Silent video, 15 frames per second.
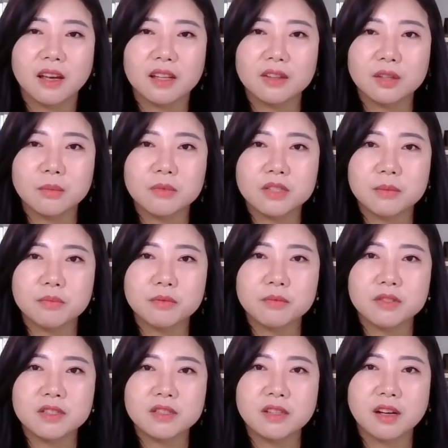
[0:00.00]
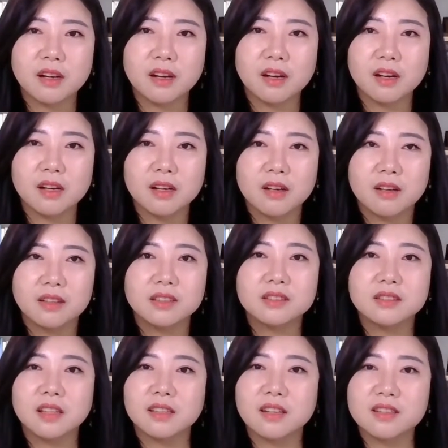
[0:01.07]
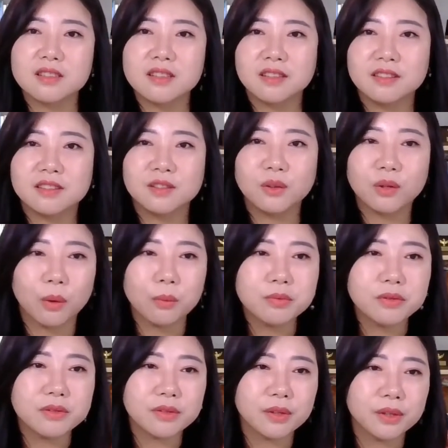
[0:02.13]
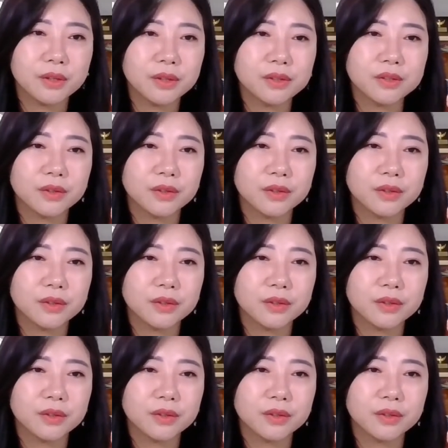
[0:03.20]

애터미 제품을 쓰다가 그때 당시에는 그런 게 없었어요.